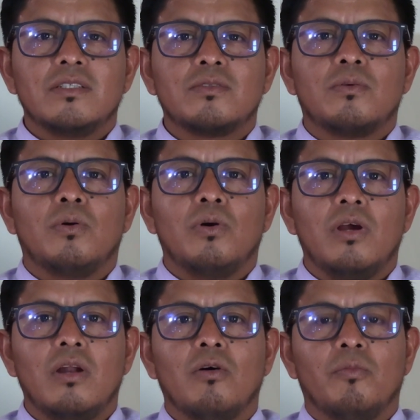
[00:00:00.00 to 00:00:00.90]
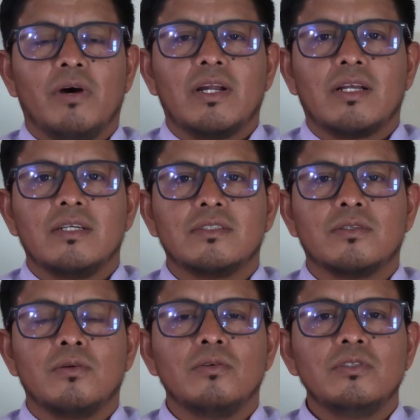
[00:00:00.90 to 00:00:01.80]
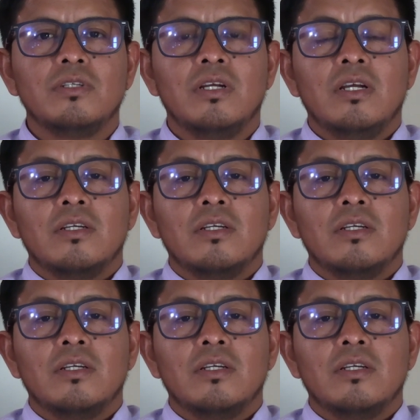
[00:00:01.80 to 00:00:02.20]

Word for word: es Joel Omar Castro Luz,